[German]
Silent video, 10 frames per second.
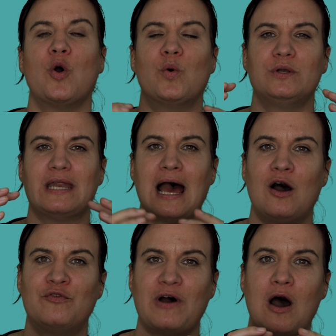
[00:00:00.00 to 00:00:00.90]
und
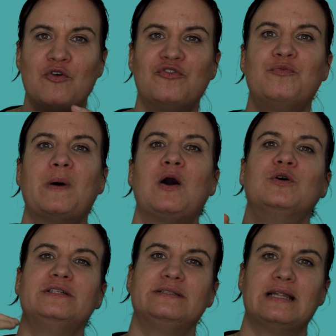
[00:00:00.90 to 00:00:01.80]
darauf
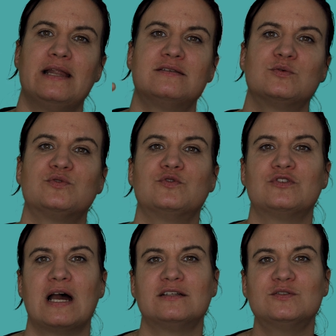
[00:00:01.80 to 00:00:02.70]
aufbauend dann
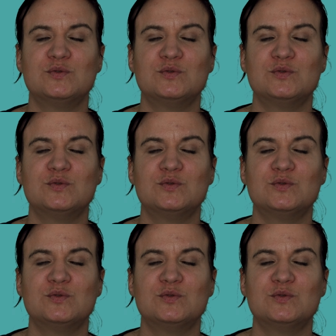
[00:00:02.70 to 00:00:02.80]
sozusagen